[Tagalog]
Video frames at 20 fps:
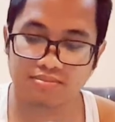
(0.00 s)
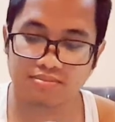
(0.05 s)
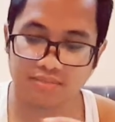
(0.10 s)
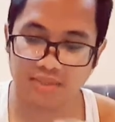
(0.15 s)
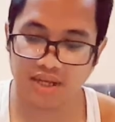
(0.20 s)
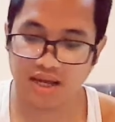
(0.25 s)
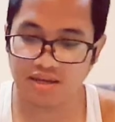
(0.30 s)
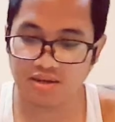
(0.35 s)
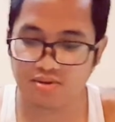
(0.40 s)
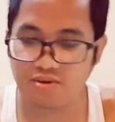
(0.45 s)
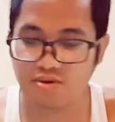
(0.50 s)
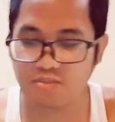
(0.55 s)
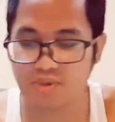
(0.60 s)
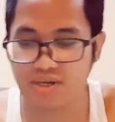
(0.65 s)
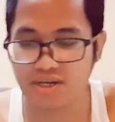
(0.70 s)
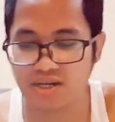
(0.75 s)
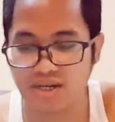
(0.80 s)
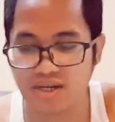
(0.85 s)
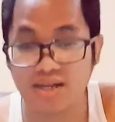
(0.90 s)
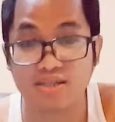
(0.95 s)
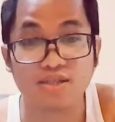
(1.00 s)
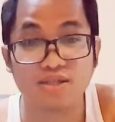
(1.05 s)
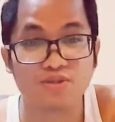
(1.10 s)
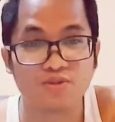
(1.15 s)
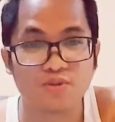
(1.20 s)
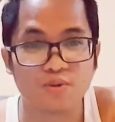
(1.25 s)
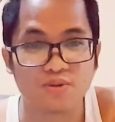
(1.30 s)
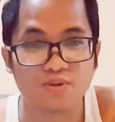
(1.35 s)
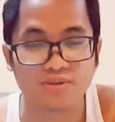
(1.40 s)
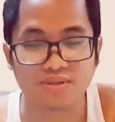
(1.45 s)
ay open na natin
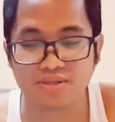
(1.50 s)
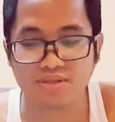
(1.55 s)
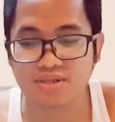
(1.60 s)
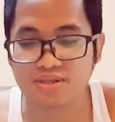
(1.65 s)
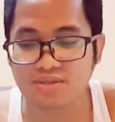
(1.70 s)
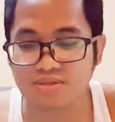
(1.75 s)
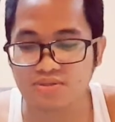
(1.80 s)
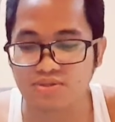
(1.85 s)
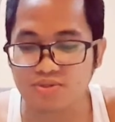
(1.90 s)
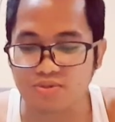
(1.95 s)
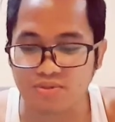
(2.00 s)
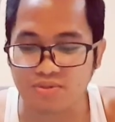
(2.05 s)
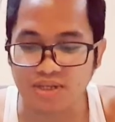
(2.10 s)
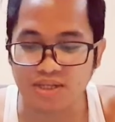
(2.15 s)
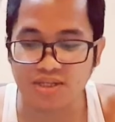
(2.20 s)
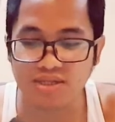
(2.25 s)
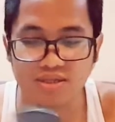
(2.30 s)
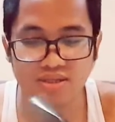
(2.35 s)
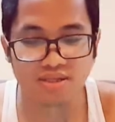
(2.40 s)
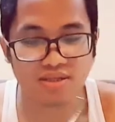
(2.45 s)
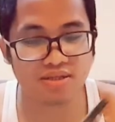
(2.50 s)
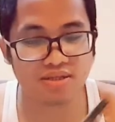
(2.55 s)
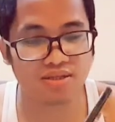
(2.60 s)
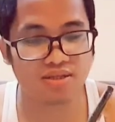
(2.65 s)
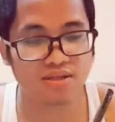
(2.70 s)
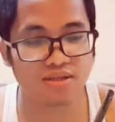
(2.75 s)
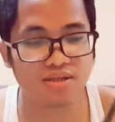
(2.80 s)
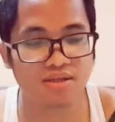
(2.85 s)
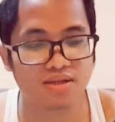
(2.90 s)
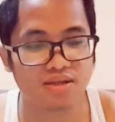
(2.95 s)
tong ano, unit
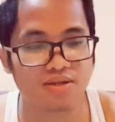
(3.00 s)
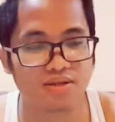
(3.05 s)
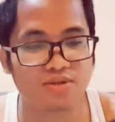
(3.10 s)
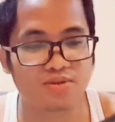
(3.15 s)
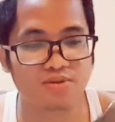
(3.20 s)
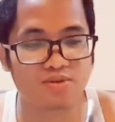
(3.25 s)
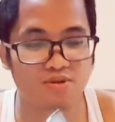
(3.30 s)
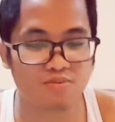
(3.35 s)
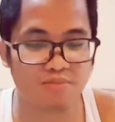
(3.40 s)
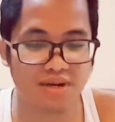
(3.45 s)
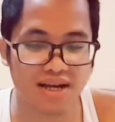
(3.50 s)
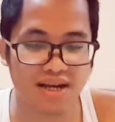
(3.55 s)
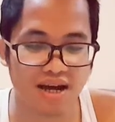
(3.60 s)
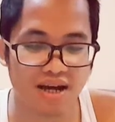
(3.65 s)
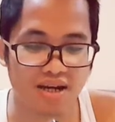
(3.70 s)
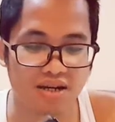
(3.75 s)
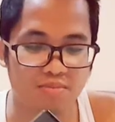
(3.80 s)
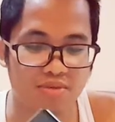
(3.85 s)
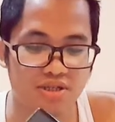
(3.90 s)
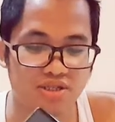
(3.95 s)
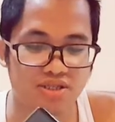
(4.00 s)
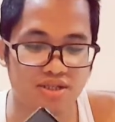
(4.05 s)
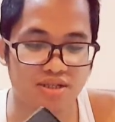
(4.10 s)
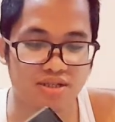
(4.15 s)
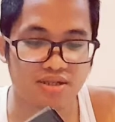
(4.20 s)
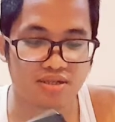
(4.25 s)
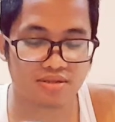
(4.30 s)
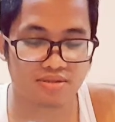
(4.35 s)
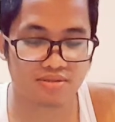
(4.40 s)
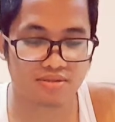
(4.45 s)
kung gumagana ba siya.
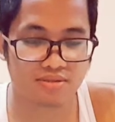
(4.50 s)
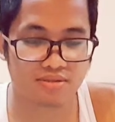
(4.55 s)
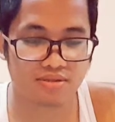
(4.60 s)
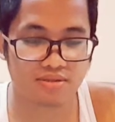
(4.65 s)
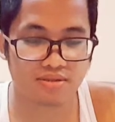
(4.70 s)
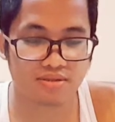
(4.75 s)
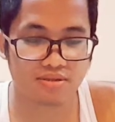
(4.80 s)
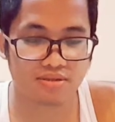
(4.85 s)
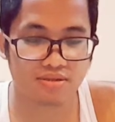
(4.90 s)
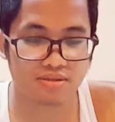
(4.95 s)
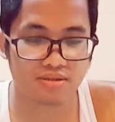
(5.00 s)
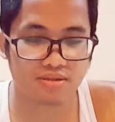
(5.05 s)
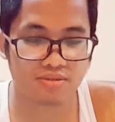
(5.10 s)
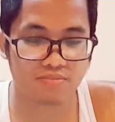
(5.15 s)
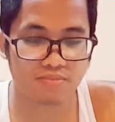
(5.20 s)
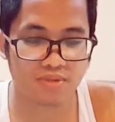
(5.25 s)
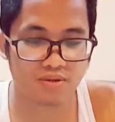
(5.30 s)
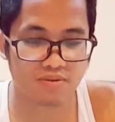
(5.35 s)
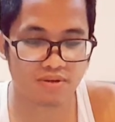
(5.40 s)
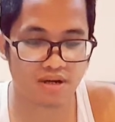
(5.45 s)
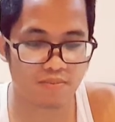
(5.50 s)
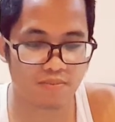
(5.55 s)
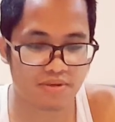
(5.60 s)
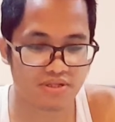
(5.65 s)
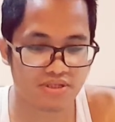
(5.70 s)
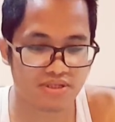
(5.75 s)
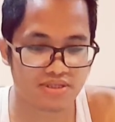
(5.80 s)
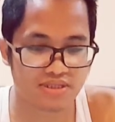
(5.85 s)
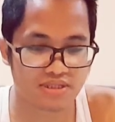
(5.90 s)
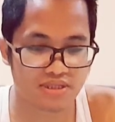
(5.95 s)
Pero wala pa
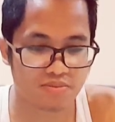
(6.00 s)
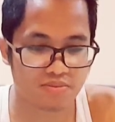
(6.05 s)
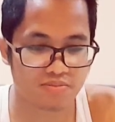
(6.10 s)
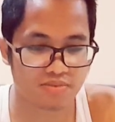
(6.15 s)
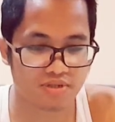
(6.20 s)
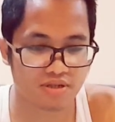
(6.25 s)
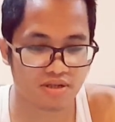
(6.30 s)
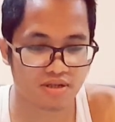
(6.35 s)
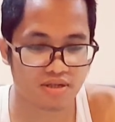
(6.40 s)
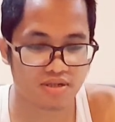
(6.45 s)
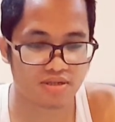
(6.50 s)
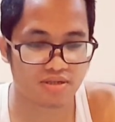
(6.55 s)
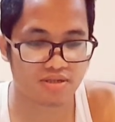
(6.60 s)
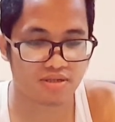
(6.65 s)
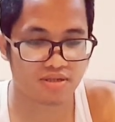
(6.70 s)
siyang SIM card.